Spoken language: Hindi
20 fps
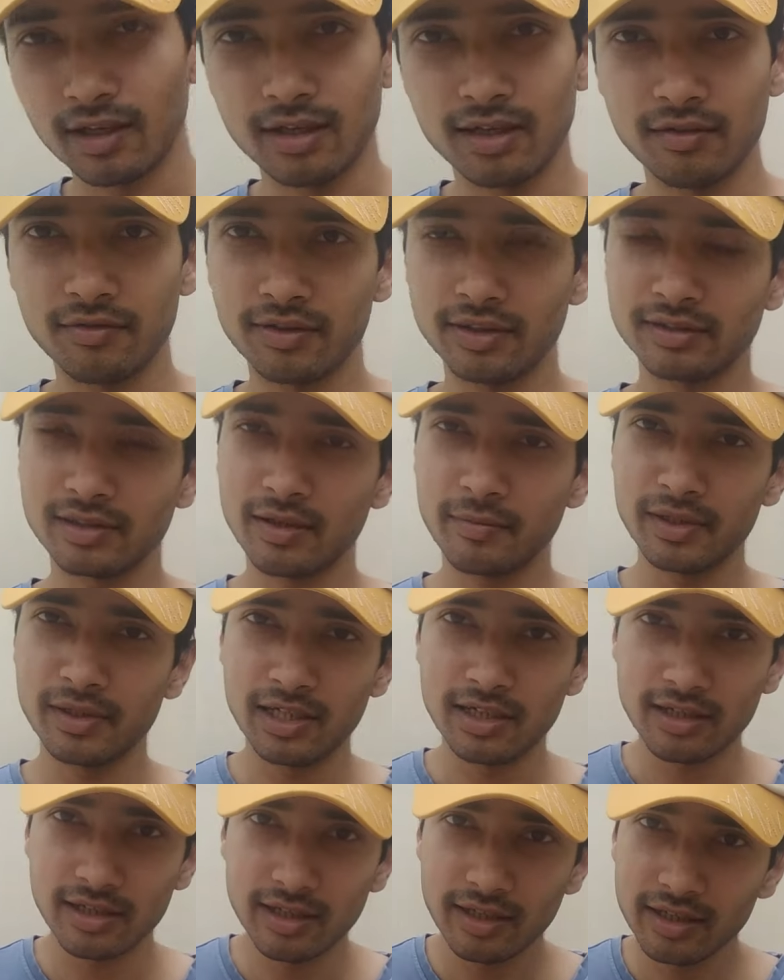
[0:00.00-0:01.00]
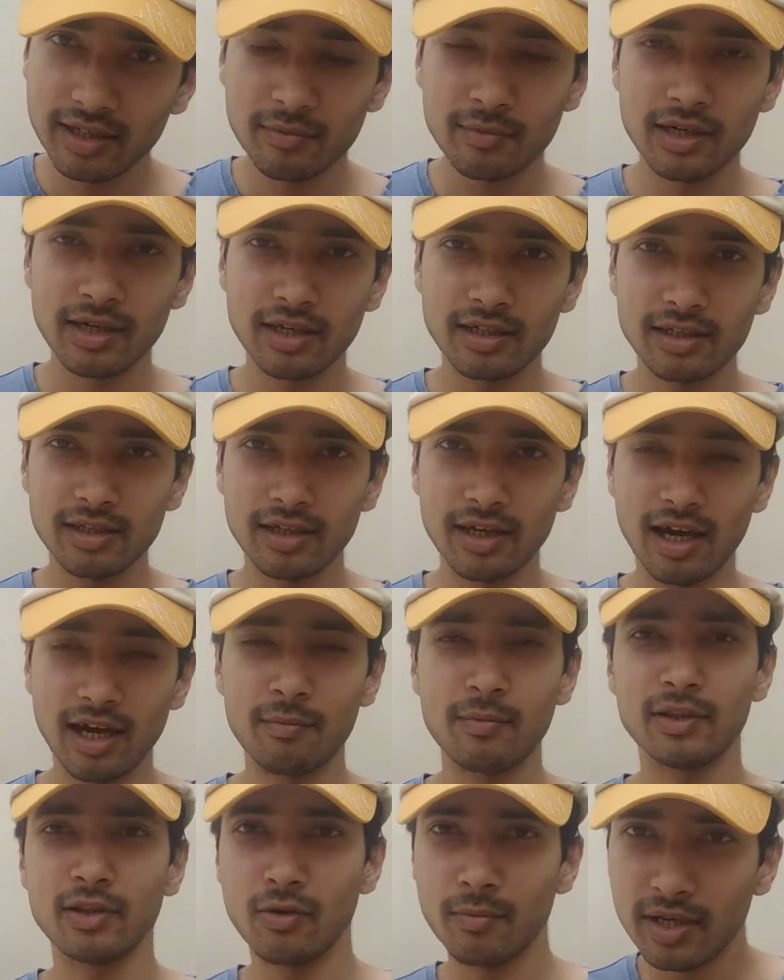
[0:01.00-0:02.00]
रेफरेंस के बिना ट्रेनिंग नहीं मिल रही है
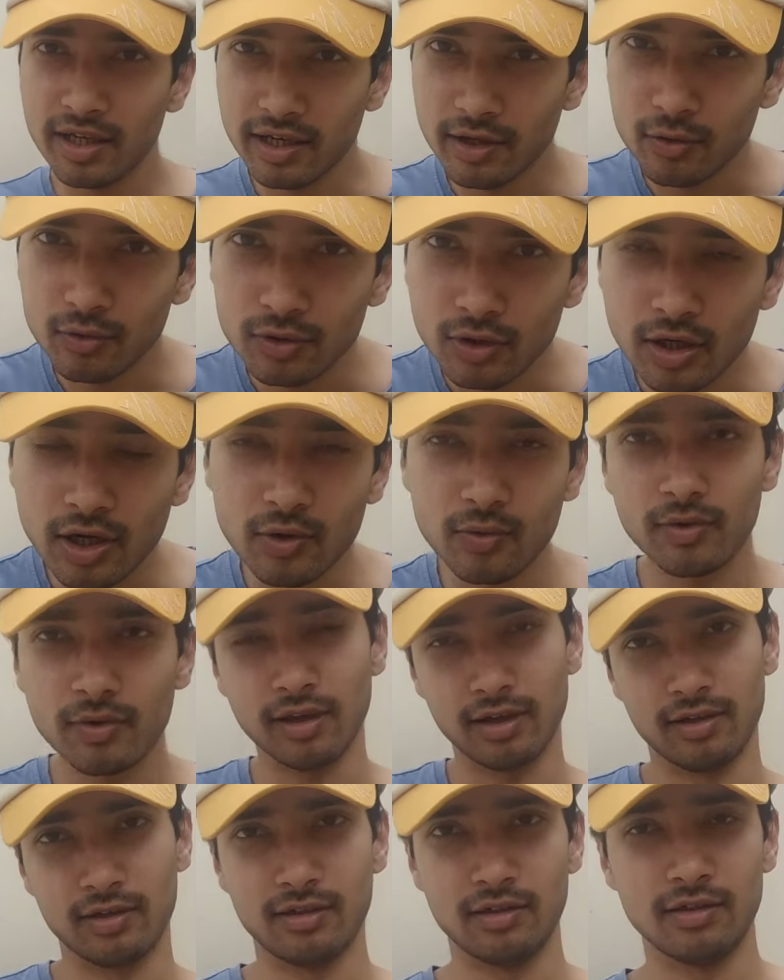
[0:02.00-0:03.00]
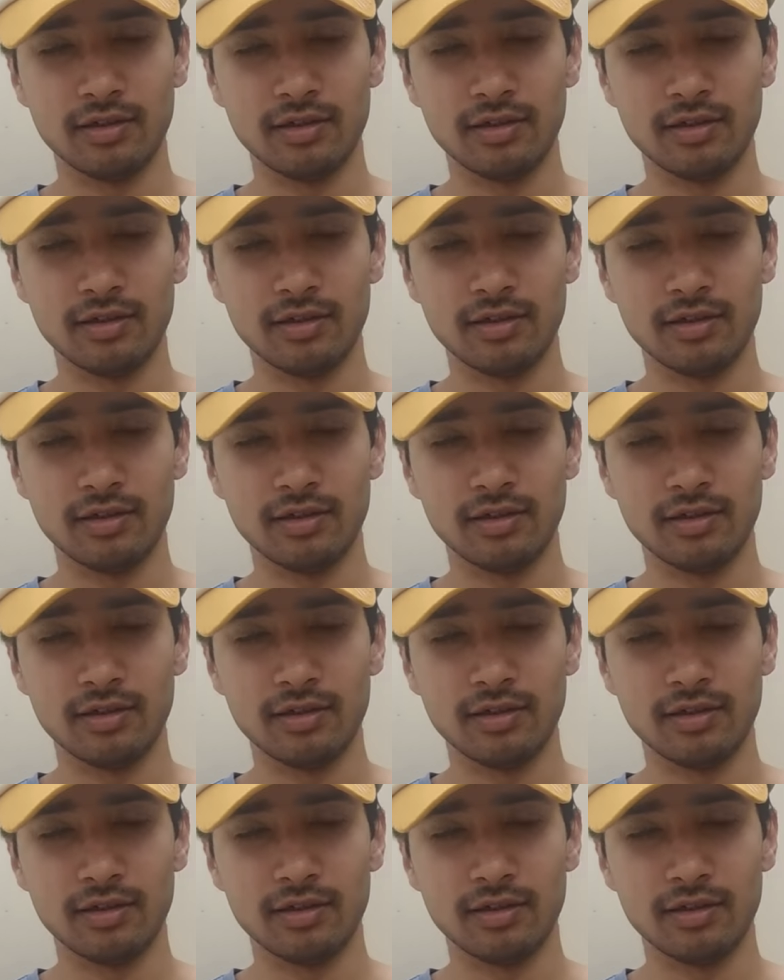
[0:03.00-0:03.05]
आप बताओ मैं करूँ तो करूँ क्या